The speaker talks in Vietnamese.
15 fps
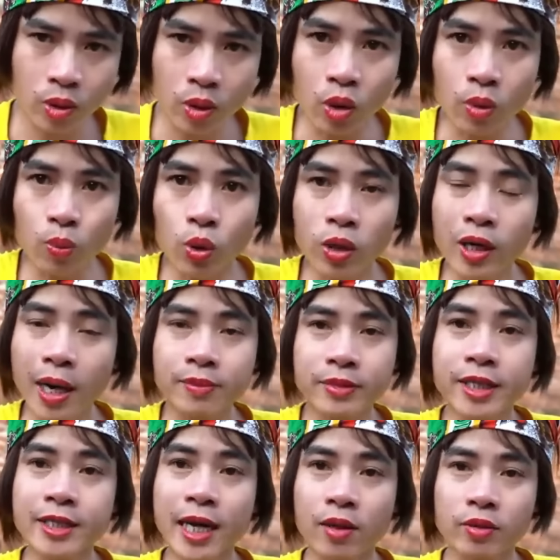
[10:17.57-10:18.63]
Cô muốn làm
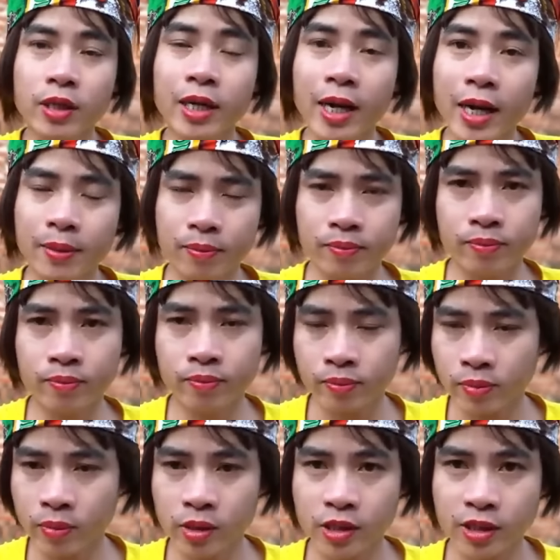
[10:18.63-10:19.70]
thế nào thì làm
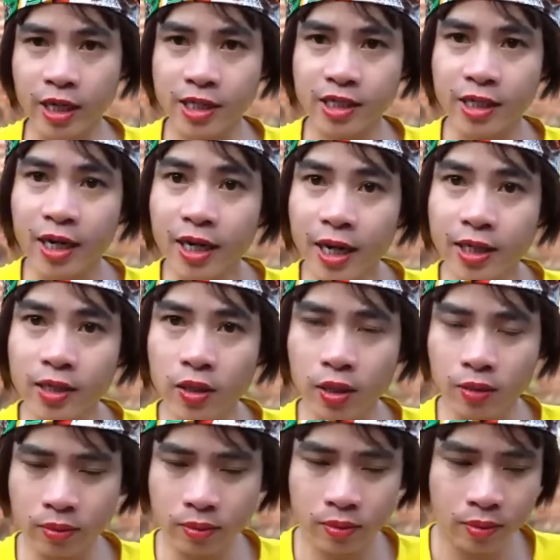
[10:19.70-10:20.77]
Sạch sẽ là
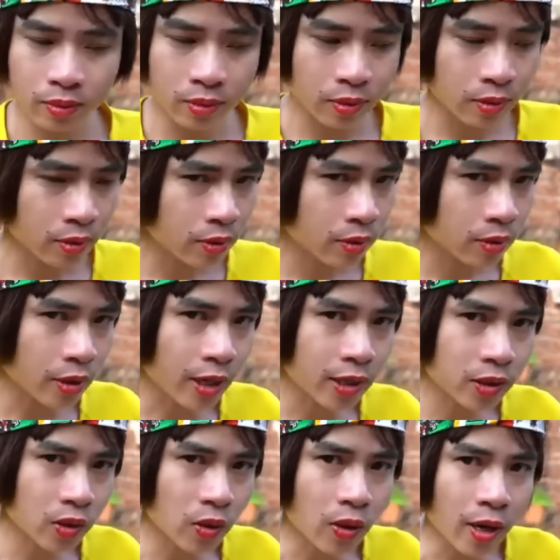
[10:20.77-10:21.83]
đường
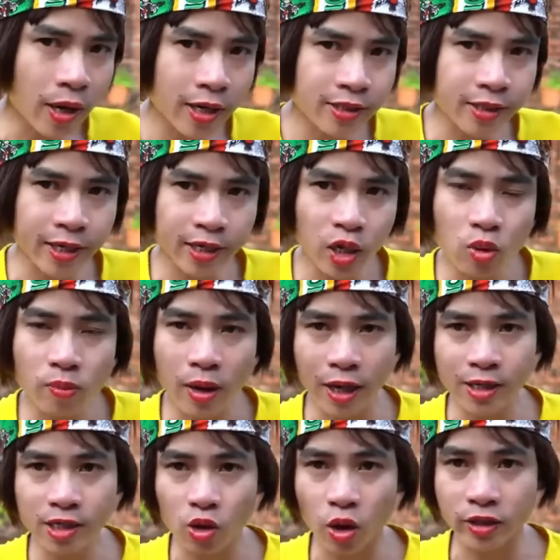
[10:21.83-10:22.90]
Ăn có ai dạy đâu mà
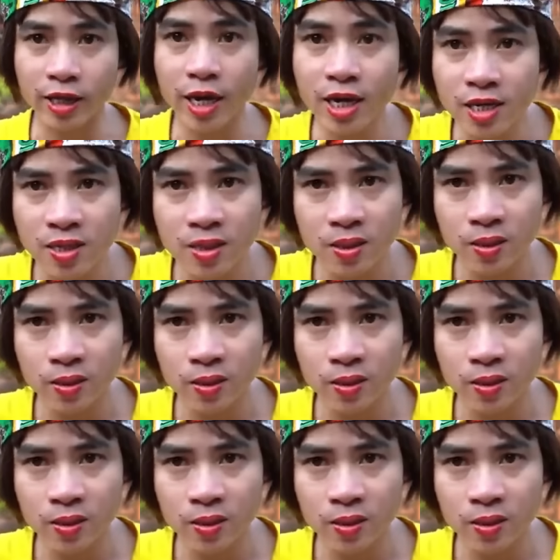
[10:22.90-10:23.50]
ăn giỏi thế